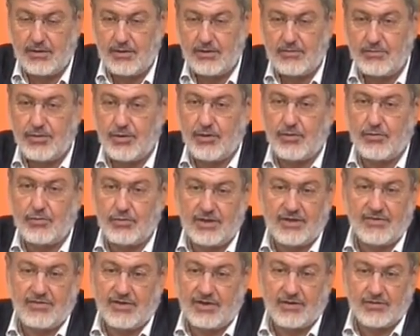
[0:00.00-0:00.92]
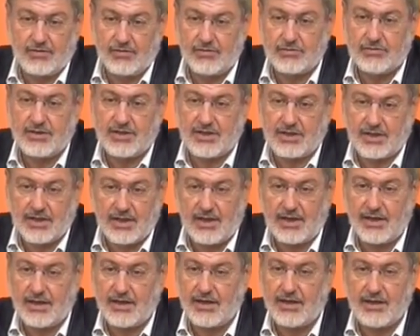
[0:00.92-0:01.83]
però lui deve riconoscere
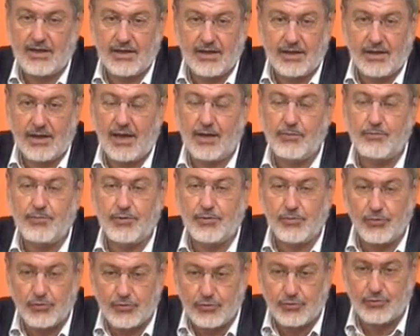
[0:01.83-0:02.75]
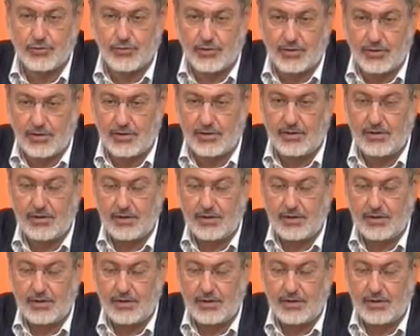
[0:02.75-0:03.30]
che eh, al primo turno